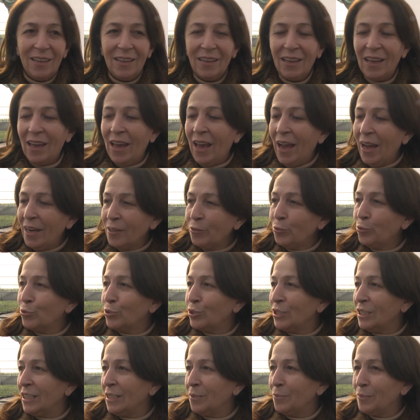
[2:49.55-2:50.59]
Her
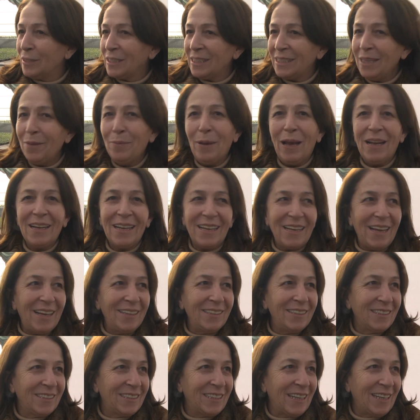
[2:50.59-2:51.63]
kurs yerimizi de
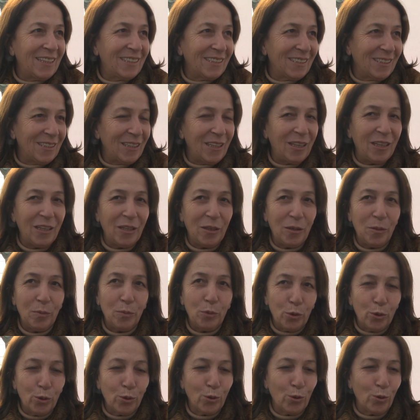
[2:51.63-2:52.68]
belgelendireceğiz
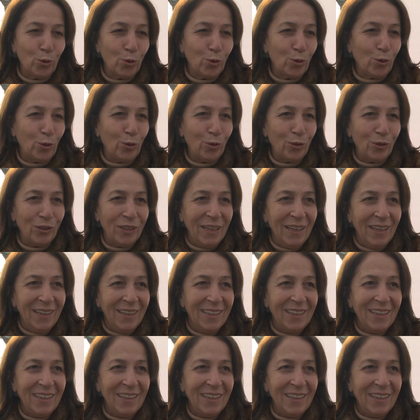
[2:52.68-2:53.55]
bu kursun sonunda.